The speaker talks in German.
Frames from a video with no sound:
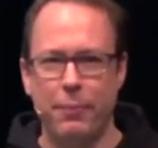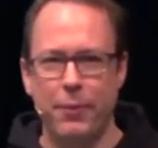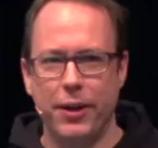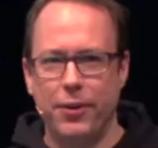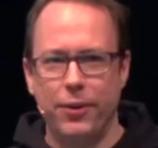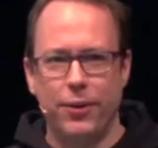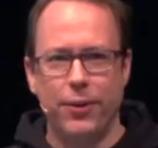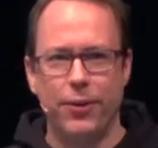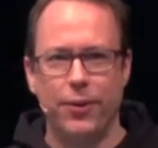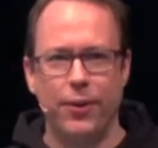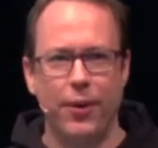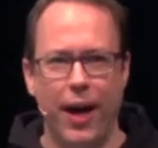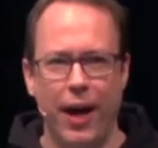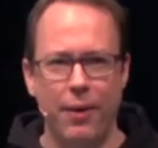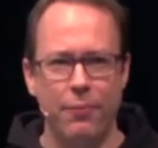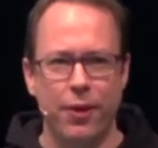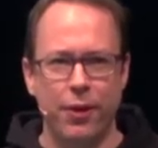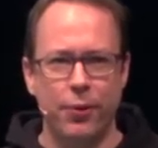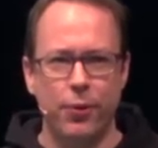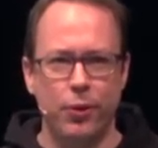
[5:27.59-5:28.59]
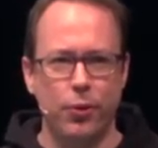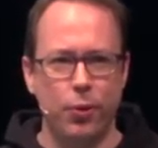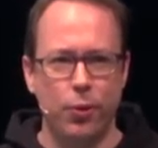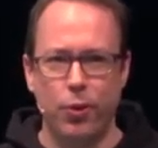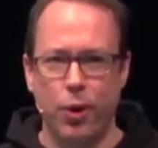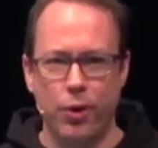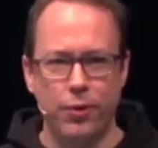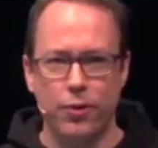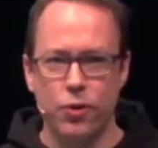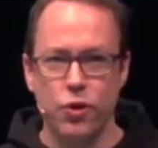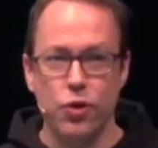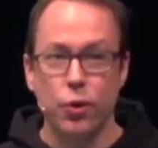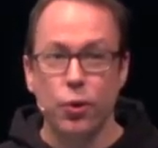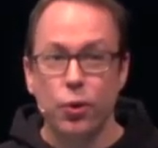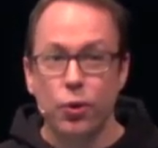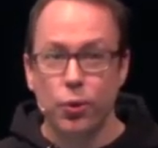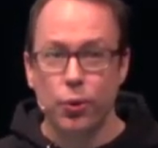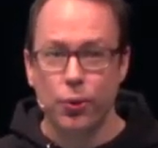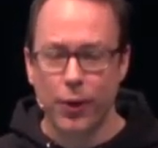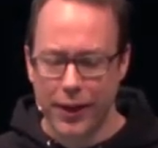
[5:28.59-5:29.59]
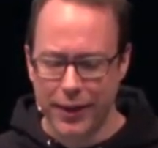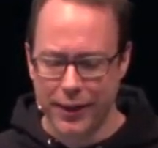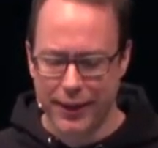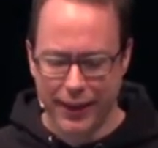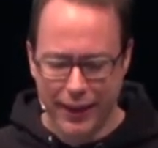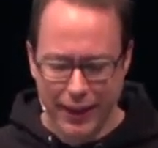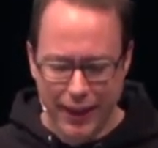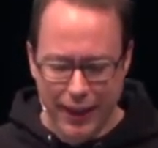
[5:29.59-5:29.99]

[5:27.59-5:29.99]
mit äh, einfach nur so Kostenstrukturen.